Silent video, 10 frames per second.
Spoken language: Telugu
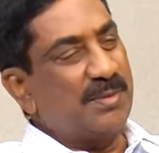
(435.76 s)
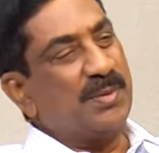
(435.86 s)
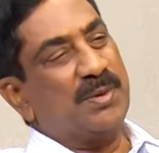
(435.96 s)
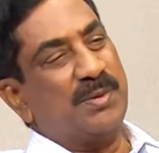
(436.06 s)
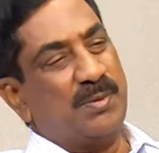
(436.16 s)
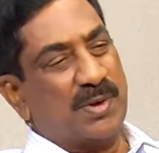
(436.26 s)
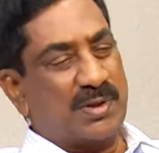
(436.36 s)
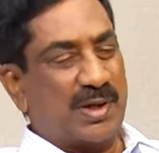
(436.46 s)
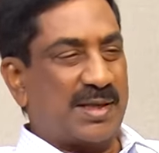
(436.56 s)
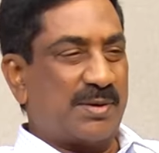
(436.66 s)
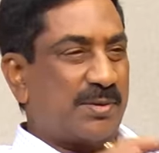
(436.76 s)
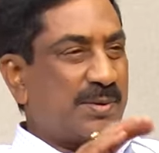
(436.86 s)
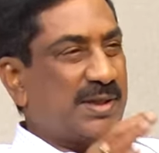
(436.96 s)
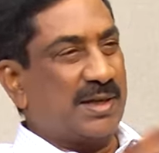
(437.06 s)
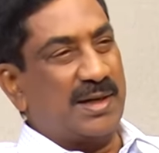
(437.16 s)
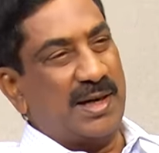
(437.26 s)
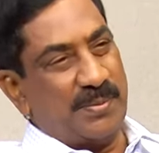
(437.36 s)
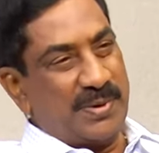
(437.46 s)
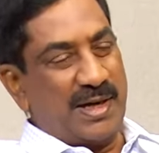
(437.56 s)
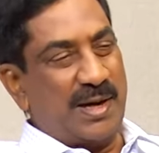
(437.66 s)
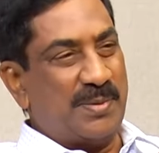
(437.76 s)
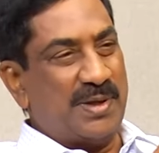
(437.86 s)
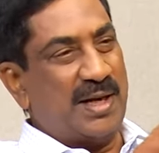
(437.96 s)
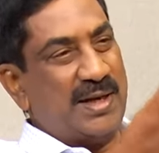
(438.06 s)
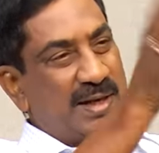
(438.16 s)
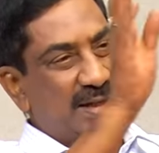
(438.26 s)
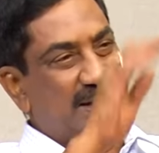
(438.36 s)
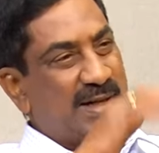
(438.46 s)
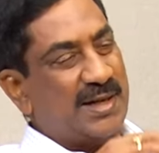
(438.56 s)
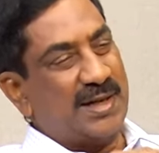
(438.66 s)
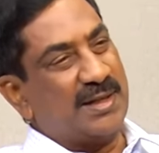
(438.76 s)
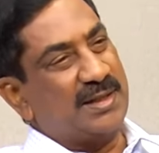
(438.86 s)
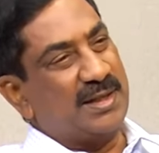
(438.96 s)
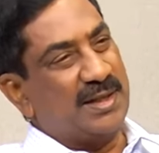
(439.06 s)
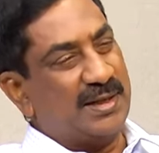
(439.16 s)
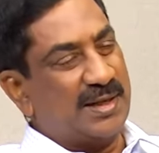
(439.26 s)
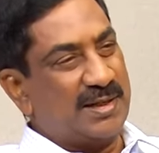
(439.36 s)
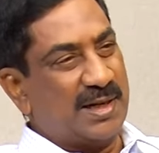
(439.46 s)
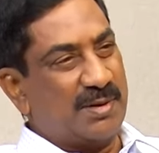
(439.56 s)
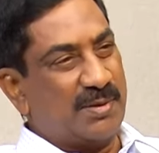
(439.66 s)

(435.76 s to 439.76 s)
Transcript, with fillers: కానీ మీకు వర్క్స్ అతను ఇతను లేకపోతే లేకపోయింది లేదు నేను ఇస్తానని అతను ఇచ్చాడు అంటారు చాలా